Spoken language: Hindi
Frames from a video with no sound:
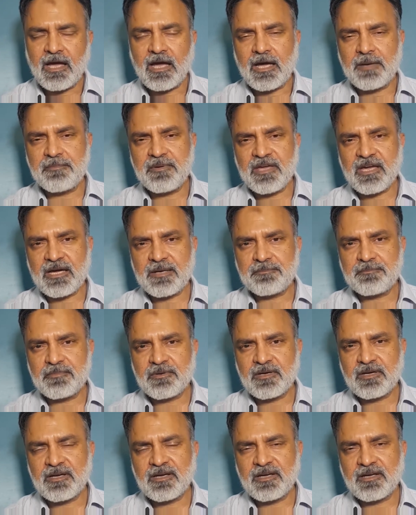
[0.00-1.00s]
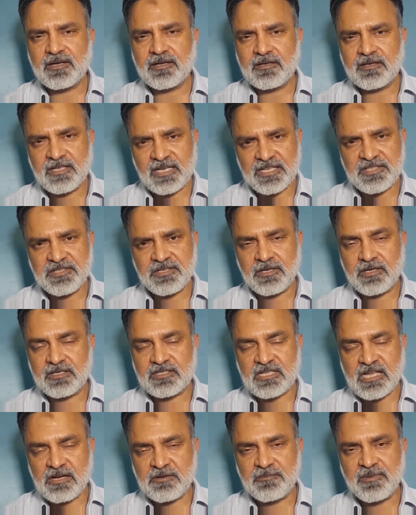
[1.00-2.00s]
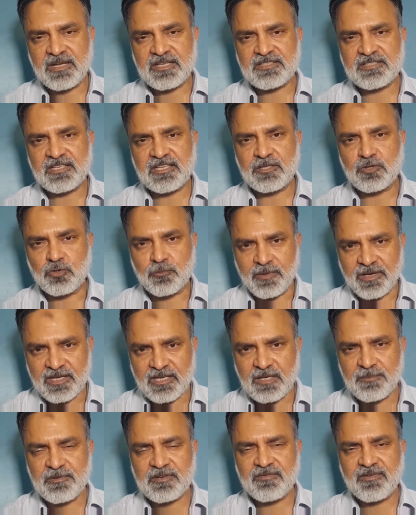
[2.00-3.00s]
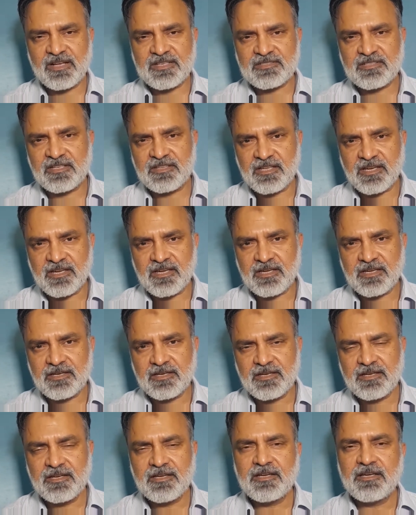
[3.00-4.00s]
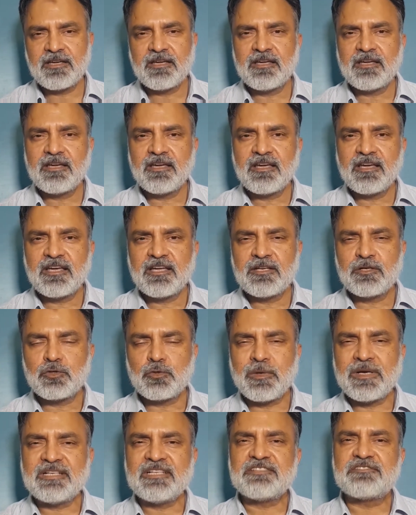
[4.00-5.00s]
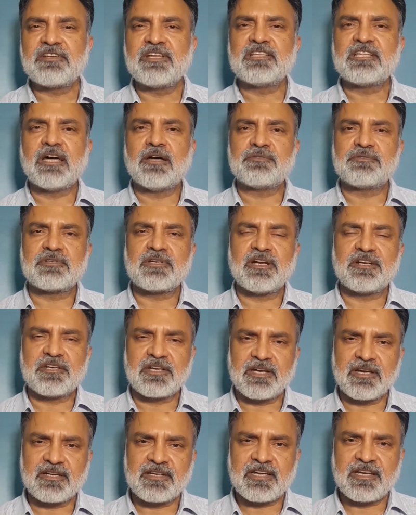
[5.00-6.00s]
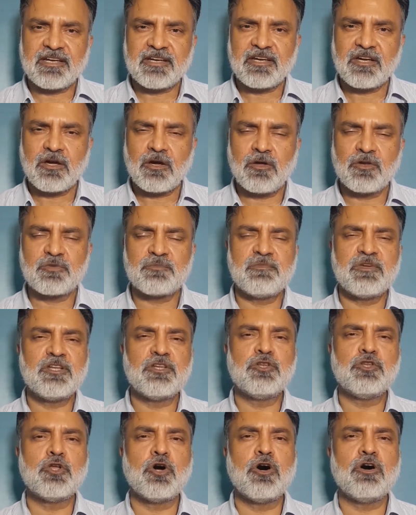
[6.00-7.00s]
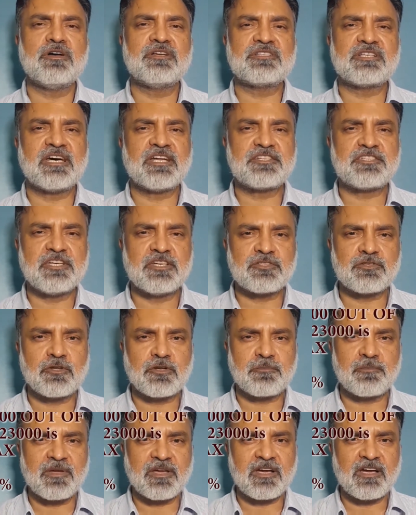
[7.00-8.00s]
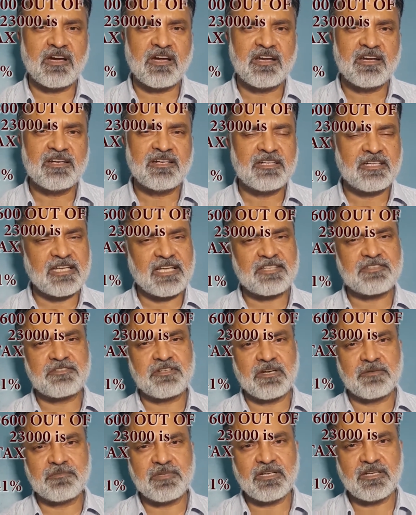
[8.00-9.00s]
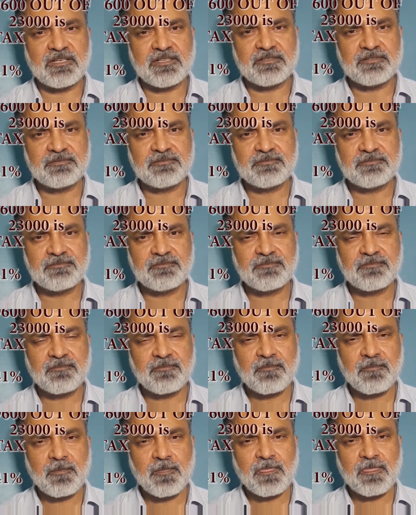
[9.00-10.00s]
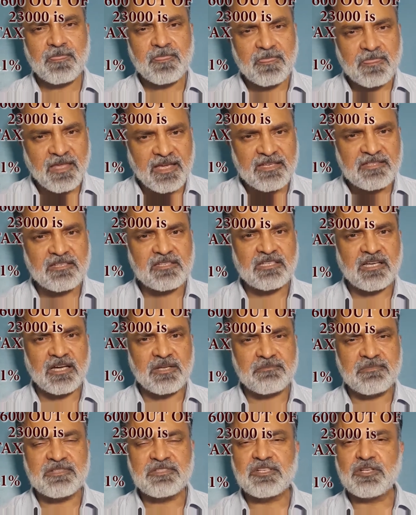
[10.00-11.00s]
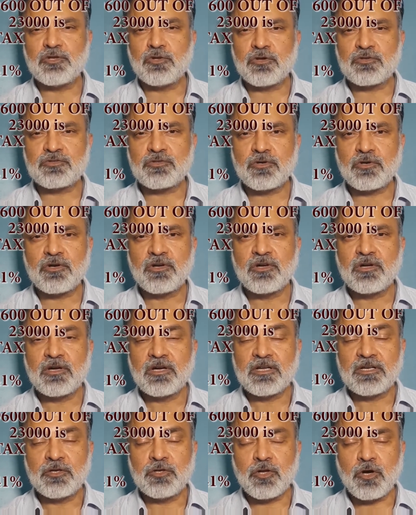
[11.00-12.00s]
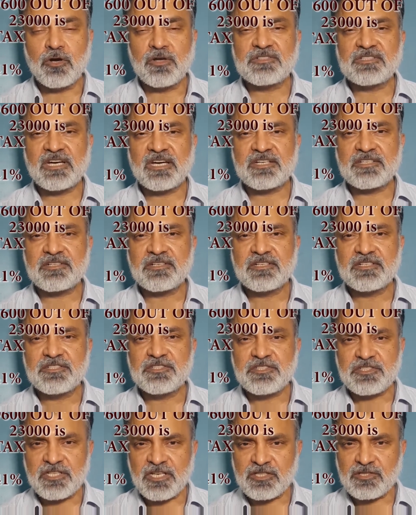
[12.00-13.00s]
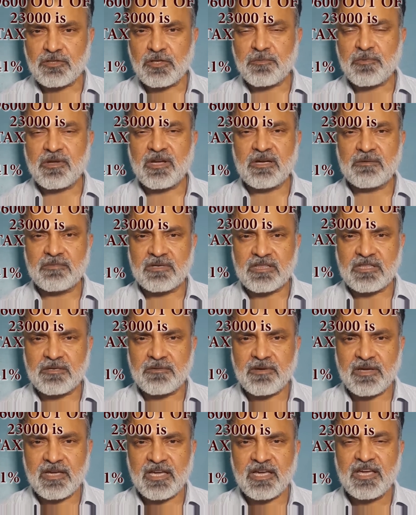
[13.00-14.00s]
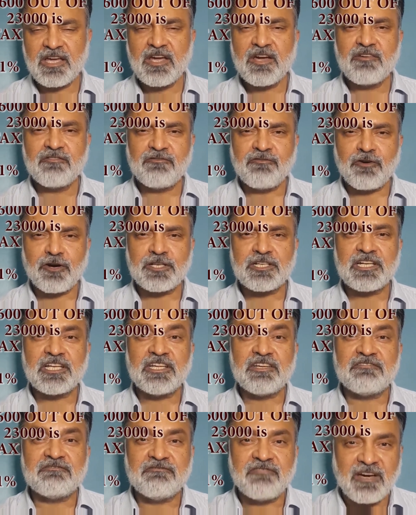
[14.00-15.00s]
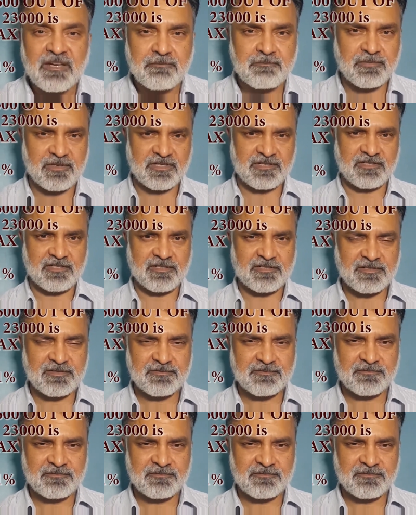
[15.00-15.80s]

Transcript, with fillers: अभी आप कराची इस्लामाबाद से दुबई की प्रवास का देखें 23,000 का टिकट है और इसमें नौ हज़ार छः सौ रुपये का टैक्स शामिल है तेईस हज़ार में से नौ सौ नौ हज़ार छः सौ रुपये का मतलब है फोर्टी वन परसेंट